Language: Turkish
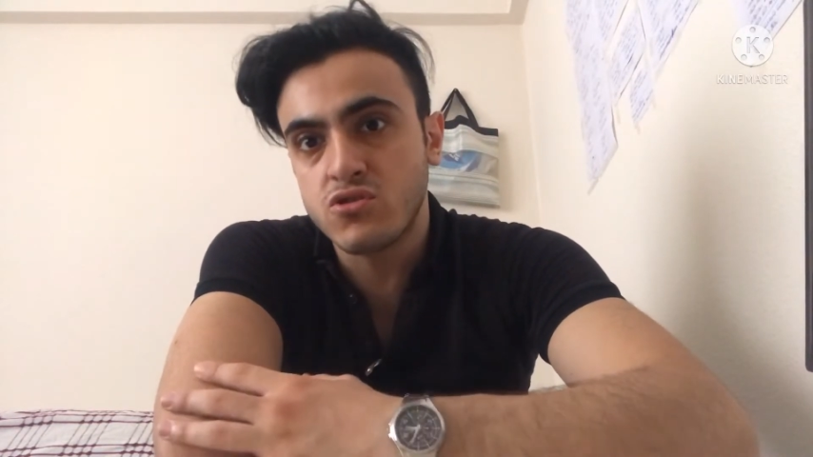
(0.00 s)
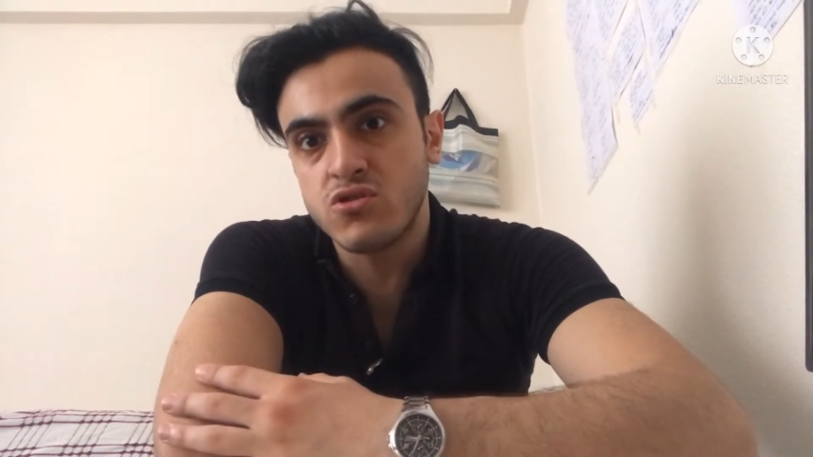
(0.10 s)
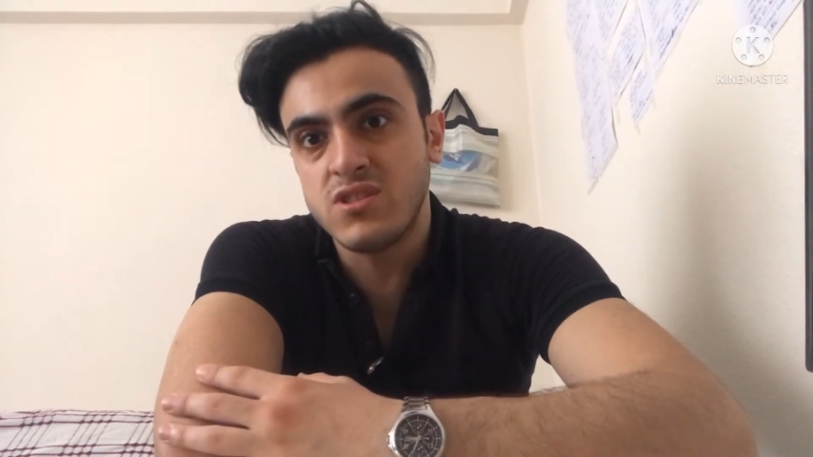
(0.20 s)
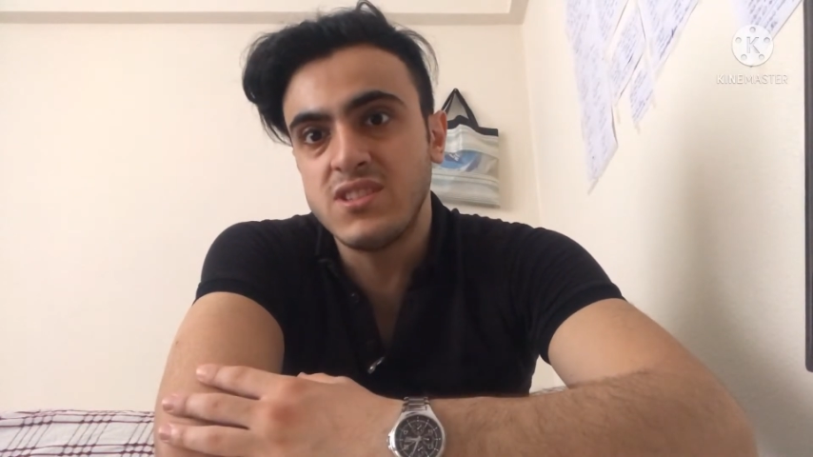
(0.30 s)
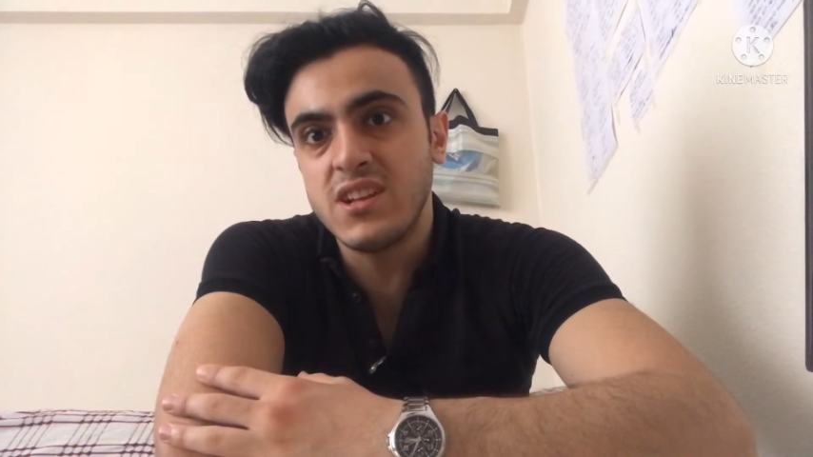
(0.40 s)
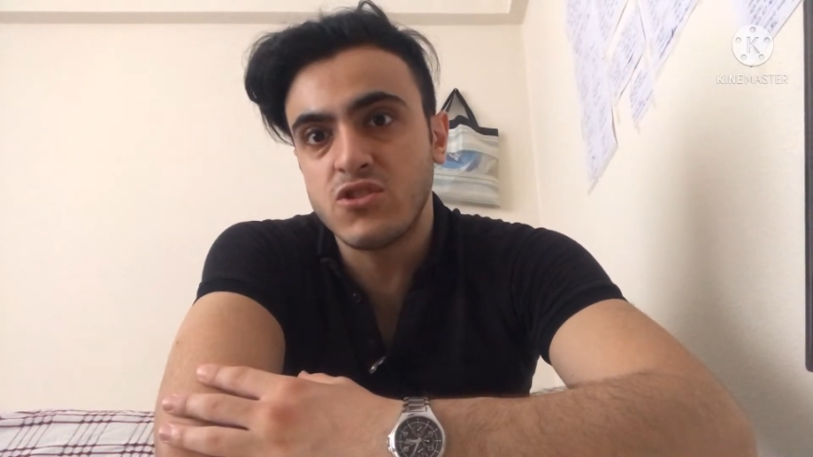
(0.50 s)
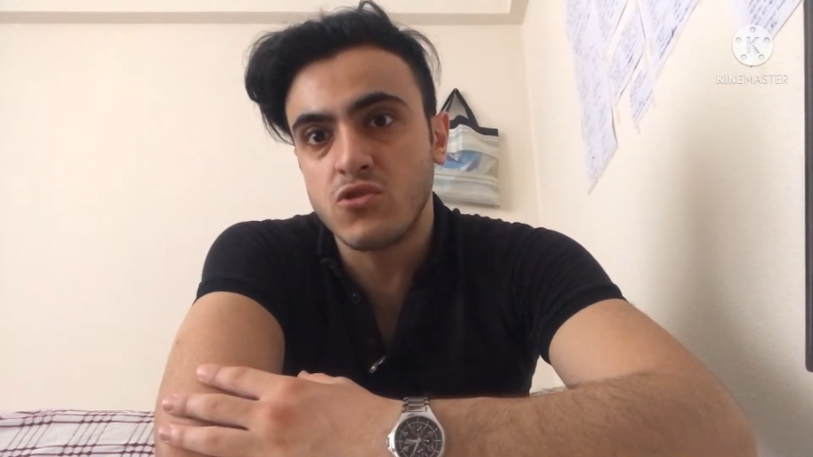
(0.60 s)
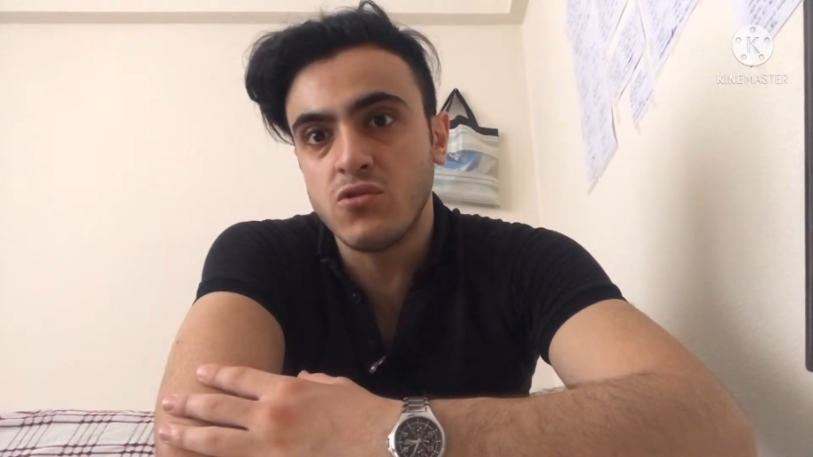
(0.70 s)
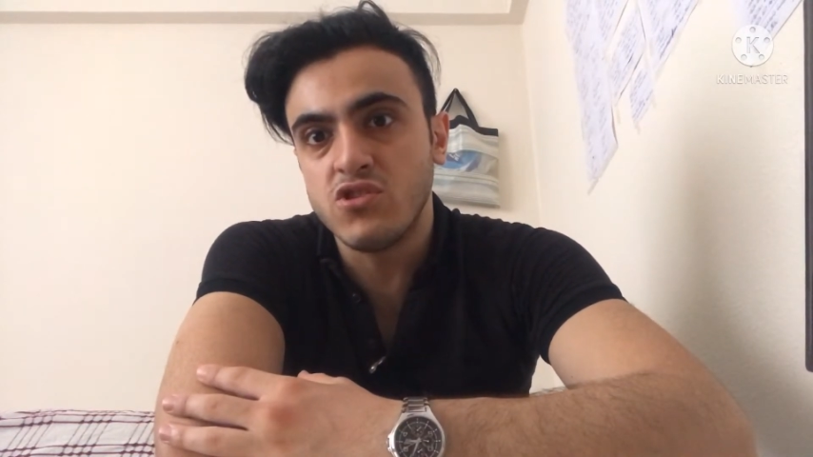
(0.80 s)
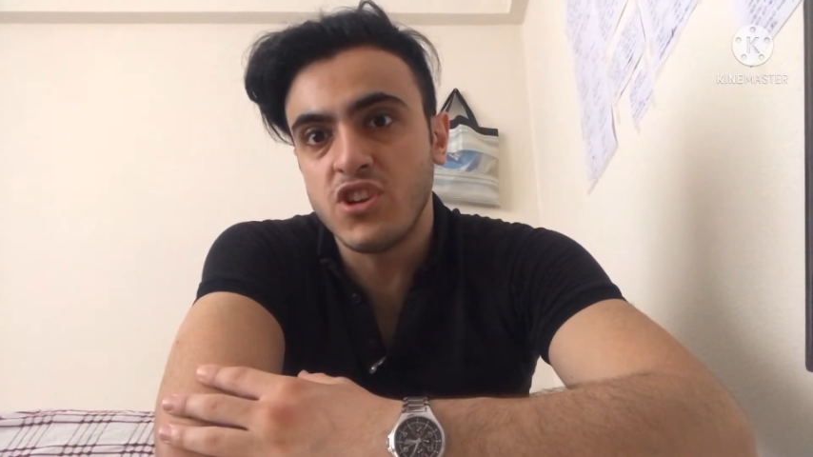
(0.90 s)
sizlere
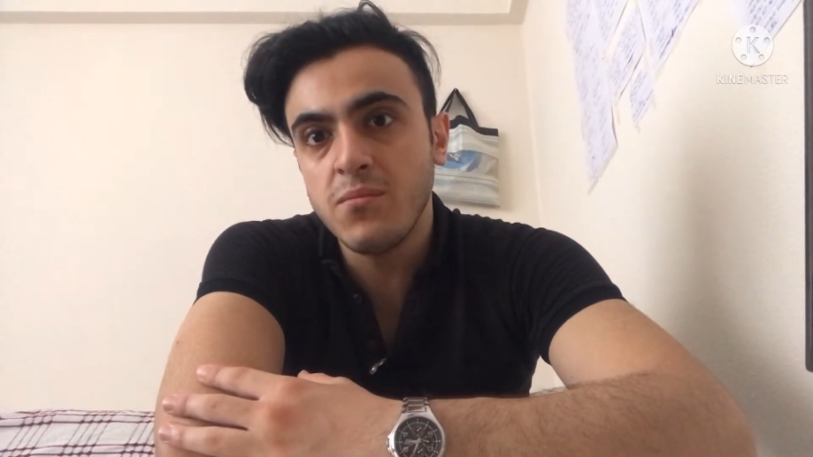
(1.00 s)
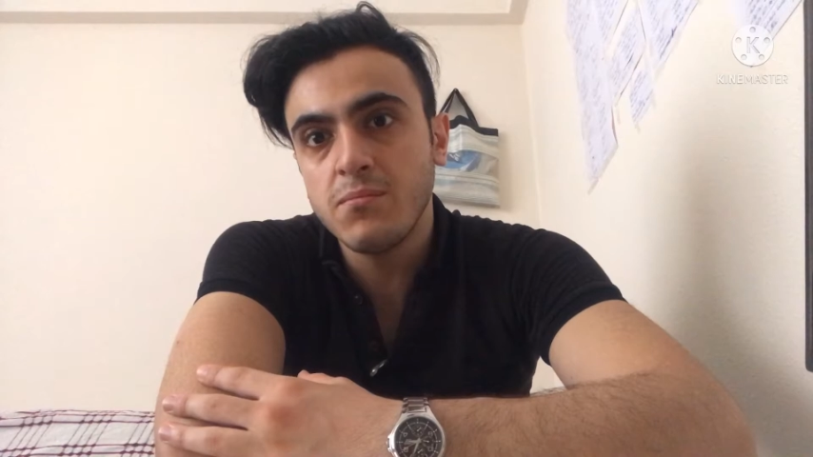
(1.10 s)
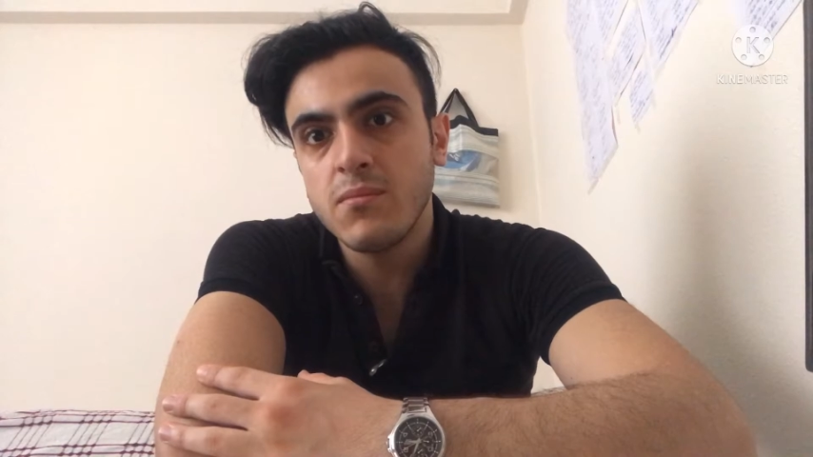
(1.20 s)
söyleyeceğim.